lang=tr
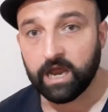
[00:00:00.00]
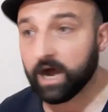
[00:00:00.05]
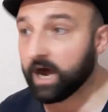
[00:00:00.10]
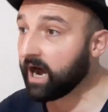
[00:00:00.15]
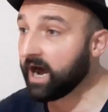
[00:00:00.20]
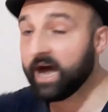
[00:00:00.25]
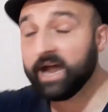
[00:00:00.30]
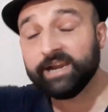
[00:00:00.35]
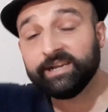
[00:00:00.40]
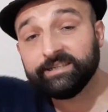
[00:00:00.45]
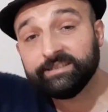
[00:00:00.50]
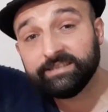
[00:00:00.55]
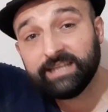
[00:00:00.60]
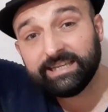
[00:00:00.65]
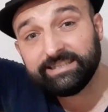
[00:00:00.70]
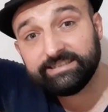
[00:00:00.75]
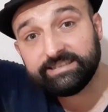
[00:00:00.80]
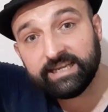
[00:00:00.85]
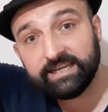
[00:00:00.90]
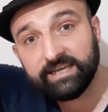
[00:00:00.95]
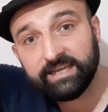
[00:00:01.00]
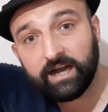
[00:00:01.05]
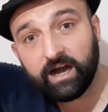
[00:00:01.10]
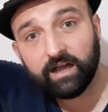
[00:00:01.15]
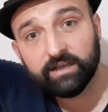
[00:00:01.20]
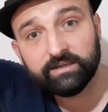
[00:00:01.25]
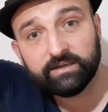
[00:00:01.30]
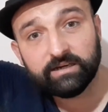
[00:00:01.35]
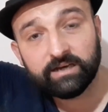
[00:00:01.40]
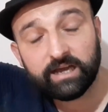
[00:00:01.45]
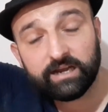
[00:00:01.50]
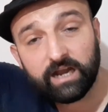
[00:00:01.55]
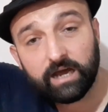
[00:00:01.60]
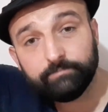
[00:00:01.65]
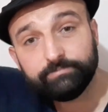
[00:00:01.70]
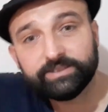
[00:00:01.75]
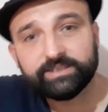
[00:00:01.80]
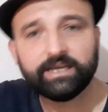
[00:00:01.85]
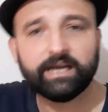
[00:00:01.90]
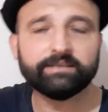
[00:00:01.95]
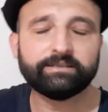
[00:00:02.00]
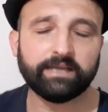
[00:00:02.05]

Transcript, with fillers: Anında seni alırlar hapse